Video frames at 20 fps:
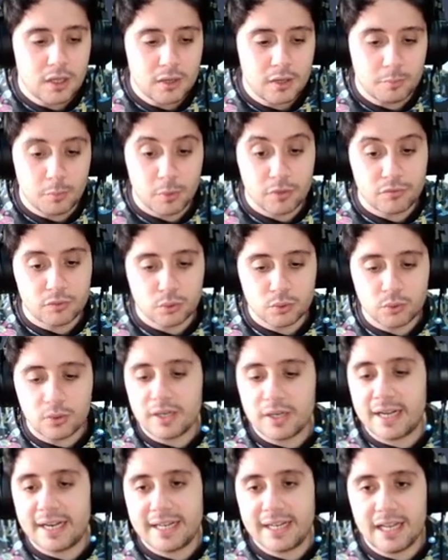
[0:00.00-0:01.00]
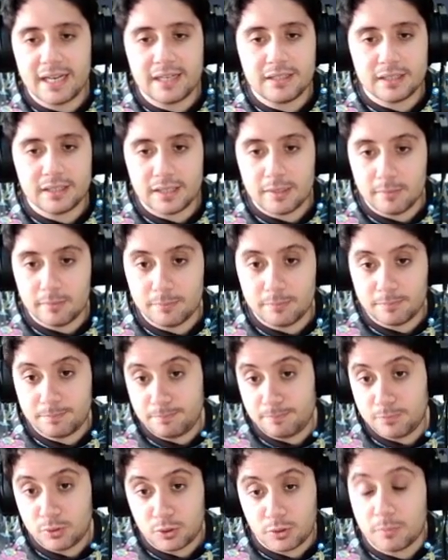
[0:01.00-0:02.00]
por el futuro del canal y,
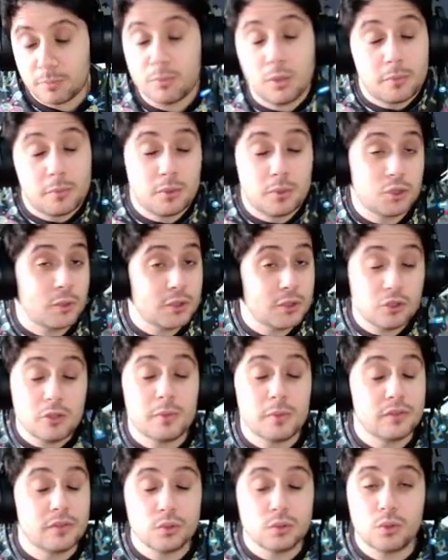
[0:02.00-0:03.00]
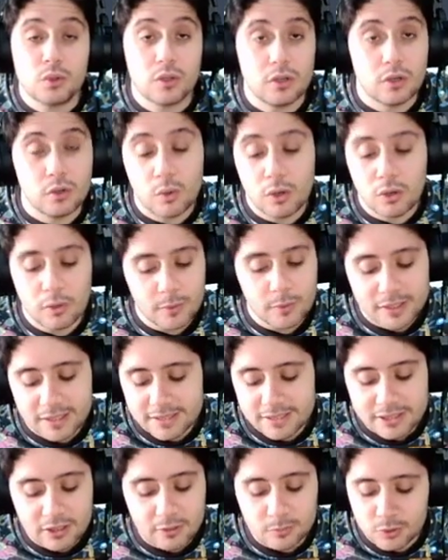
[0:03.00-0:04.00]
bueno, sobre todo por el futuro del juego, porque
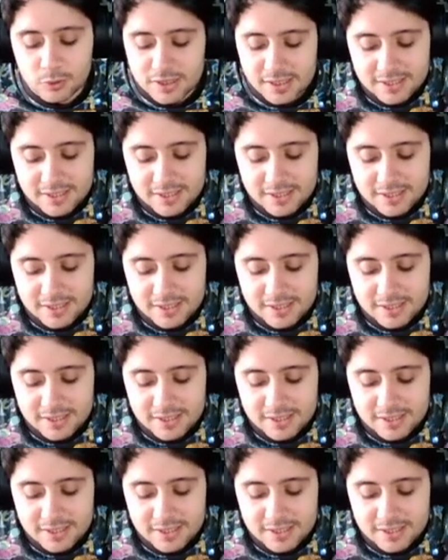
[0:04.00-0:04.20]
le tengo muchas